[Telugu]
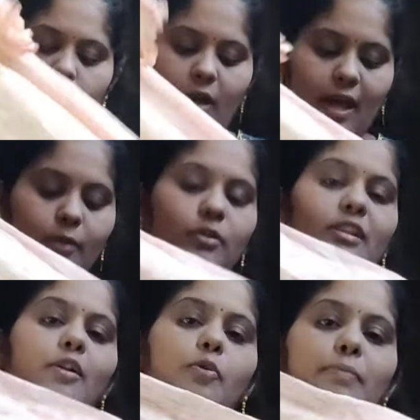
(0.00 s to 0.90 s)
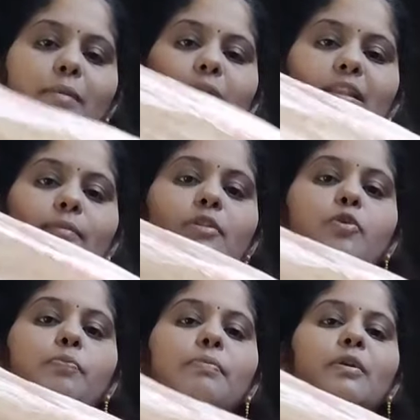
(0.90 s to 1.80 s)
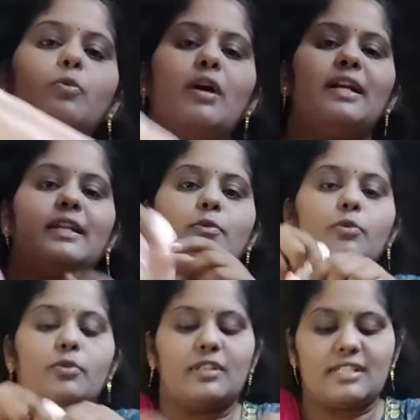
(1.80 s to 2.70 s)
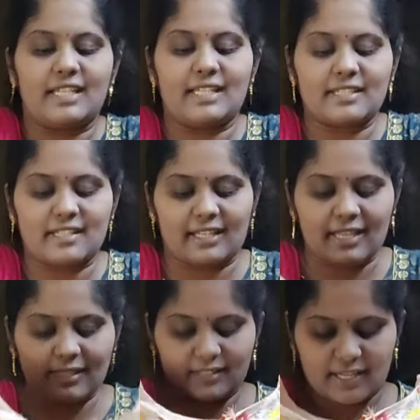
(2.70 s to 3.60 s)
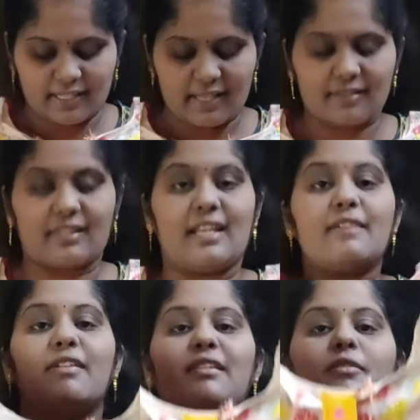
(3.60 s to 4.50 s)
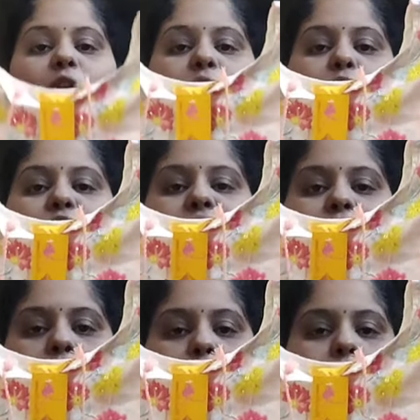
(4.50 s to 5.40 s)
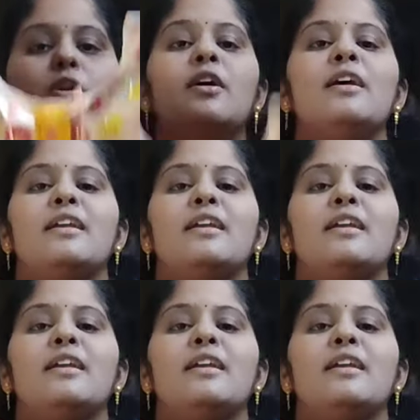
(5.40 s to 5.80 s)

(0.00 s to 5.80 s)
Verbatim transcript: సో ఆరు వందల రూపాయలు మాత్రమే సూపర్ క్వాలిటీ ఉంటుంది జీన్స్ జెగ్గింగ్స్ లెగ్గింగ్స్ త్రీ వేస్ లో యూజ్ చేసుకోవచ్చు